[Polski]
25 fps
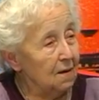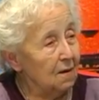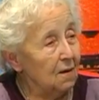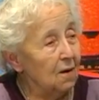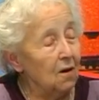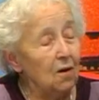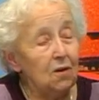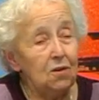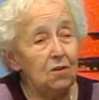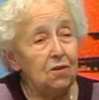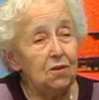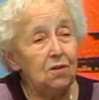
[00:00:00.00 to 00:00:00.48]

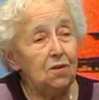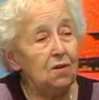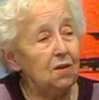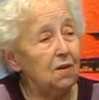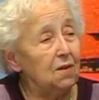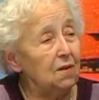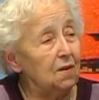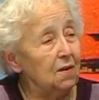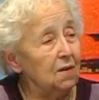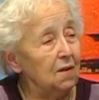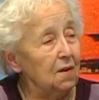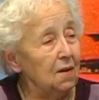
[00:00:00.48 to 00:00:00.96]

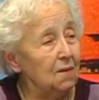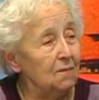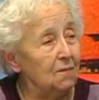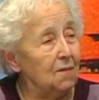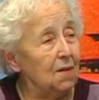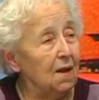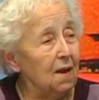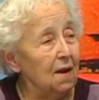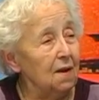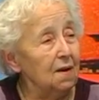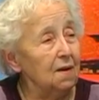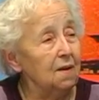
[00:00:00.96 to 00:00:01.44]
Chodźcie i
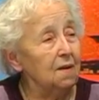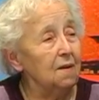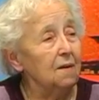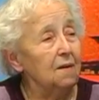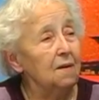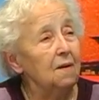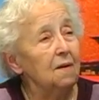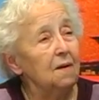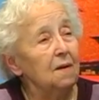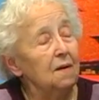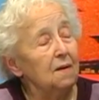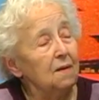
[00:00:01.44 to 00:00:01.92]
nam dali
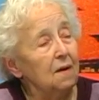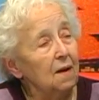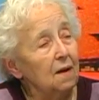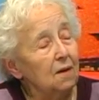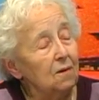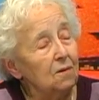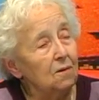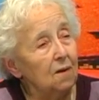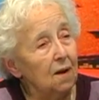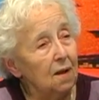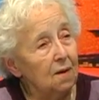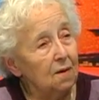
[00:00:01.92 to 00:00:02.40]

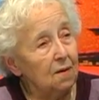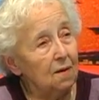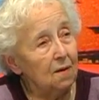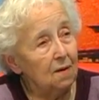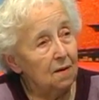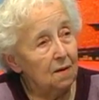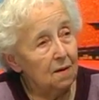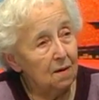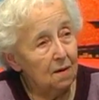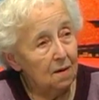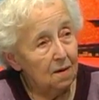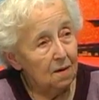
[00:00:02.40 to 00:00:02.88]
akurat
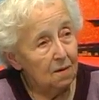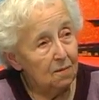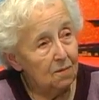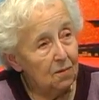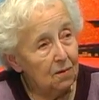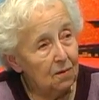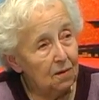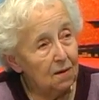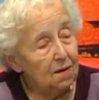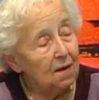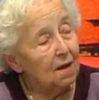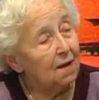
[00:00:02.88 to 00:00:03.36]

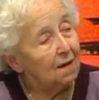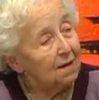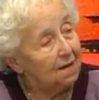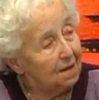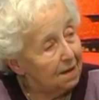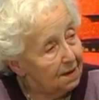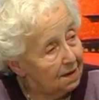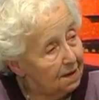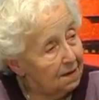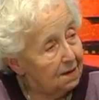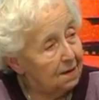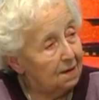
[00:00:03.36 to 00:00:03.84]
były
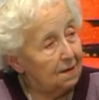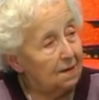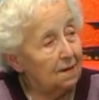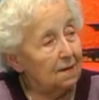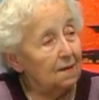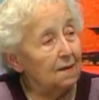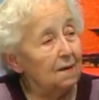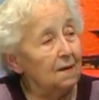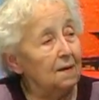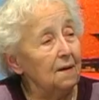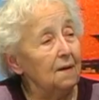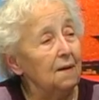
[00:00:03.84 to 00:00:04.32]

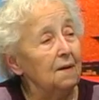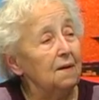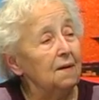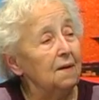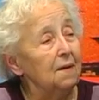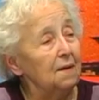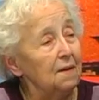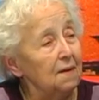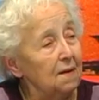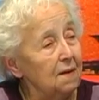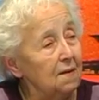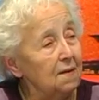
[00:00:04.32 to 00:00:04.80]
nagietki, a
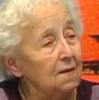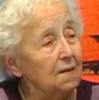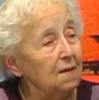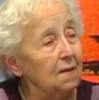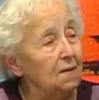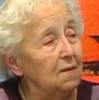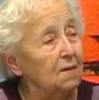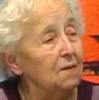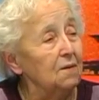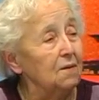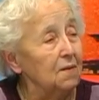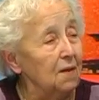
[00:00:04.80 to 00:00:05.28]

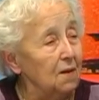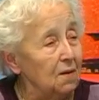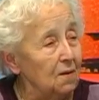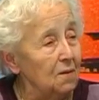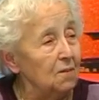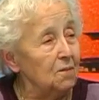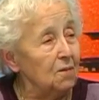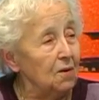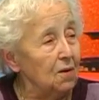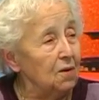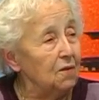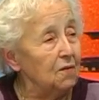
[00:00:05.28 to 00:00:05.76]
nagietki to
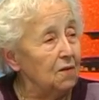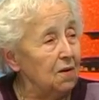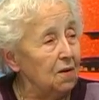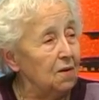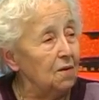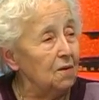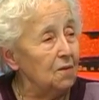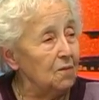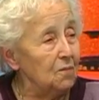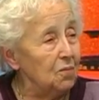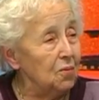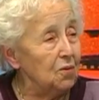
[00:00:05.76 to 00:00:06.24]
wiadomo
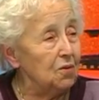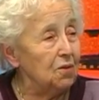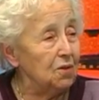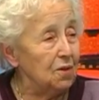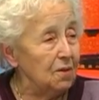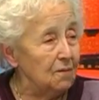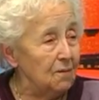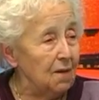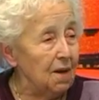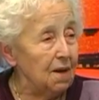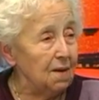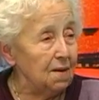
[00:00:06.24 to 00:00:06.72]
kwitną
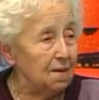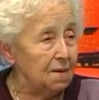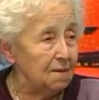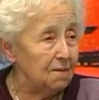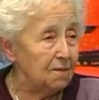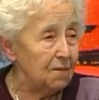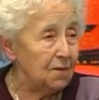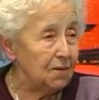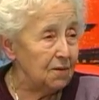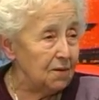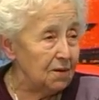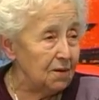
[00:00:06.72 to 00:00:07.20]
późnym
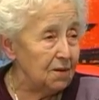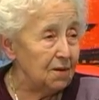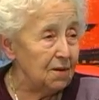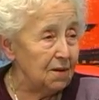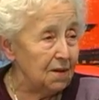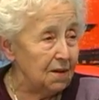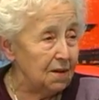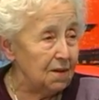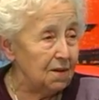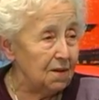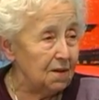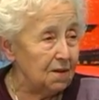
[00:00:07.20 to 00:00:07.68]
latem,
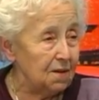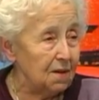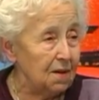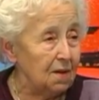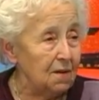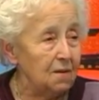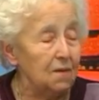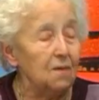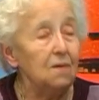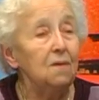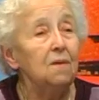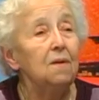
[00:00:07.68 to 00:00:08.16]
początek
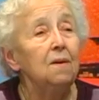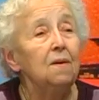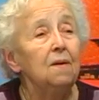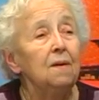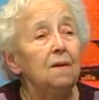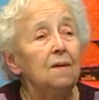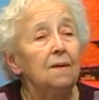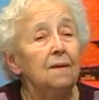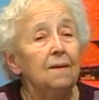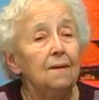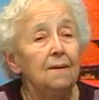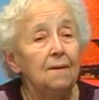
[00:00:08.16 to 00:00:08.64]
jesienią
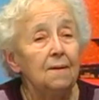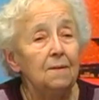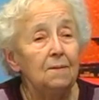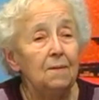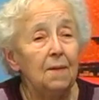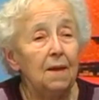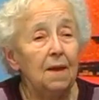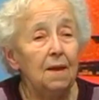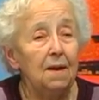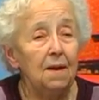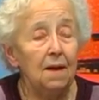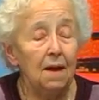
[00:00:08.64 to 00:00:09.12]

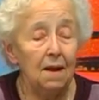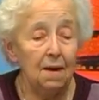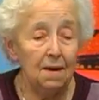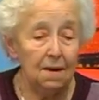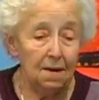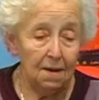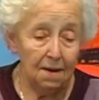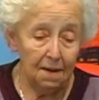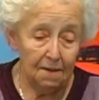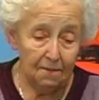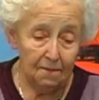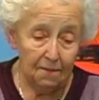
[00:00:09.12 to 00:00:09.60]
i
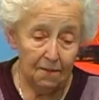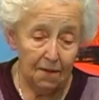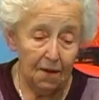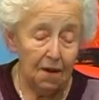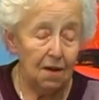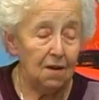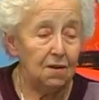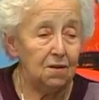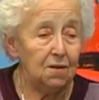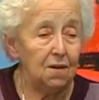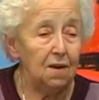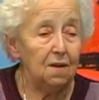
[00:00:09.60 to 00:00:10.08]
dali nam
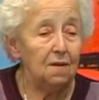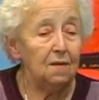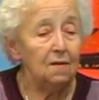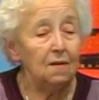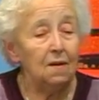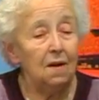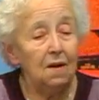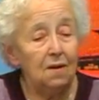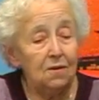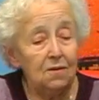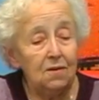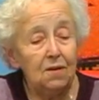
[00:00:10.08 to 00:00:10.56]
każde,
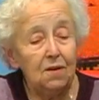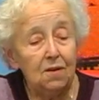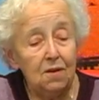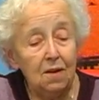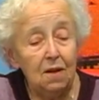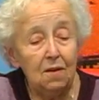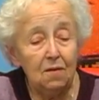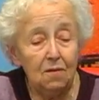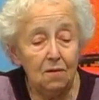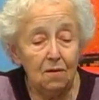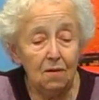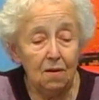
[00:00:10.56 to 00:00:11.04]
każde
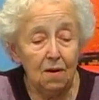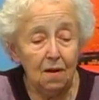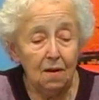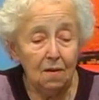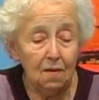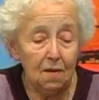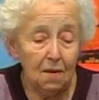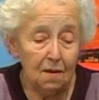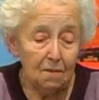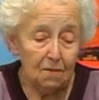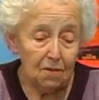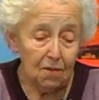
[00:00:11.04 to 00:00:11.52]
dziecko,
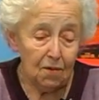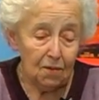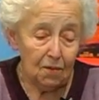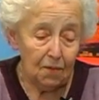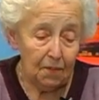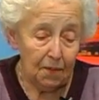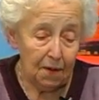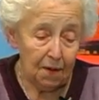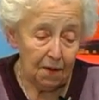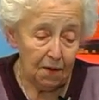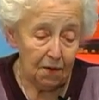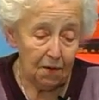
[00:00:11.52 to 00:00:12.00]
nas tam było
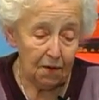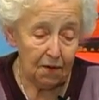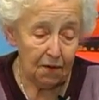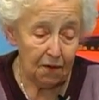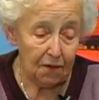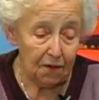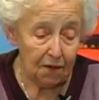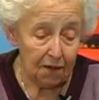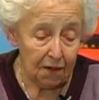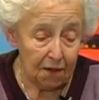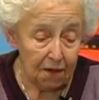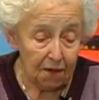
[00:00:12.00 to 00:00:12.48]
pięć
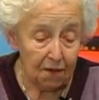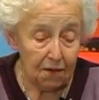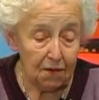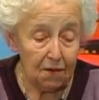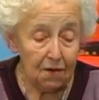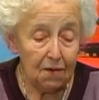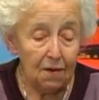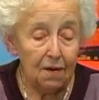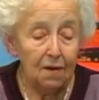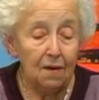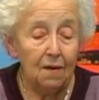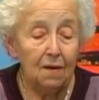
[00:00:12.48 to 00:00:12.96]
czy
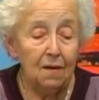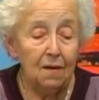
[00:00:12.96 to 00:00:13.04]
sześć,